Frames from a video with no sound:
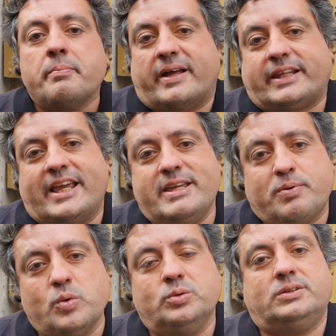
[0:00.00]
Ma tra i
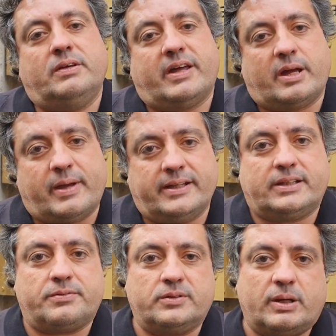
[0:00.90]
punti
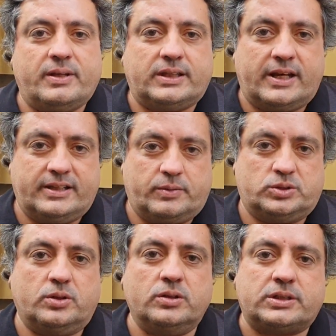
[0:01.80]
veramente fondamentali di
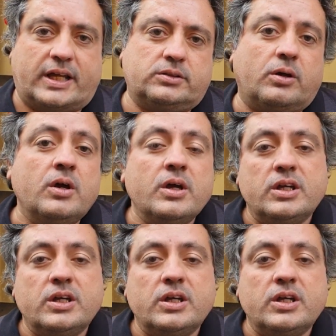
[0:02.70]
questo contratto